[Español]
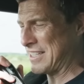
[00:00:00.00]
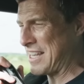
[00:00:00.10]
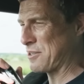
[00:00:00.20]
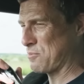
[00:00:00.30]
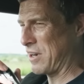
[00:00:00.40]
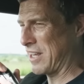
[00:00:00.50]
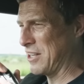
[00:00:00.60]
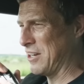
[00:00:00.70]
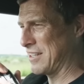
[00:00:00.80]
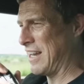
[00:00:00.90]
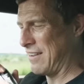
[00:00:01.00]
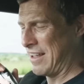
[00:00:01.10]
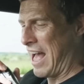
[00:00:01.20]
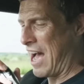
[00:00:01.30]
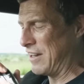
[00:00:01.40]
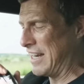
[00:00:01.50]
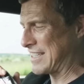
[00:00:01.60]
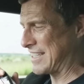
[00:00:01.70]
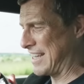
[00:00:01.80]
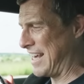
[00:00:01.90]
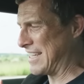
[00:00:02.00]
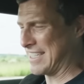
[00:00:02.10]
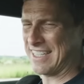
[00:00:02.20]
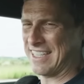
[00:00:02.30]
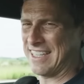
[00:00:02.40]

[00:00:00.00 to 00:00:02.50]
Eso suena bastante bien. Escucha este.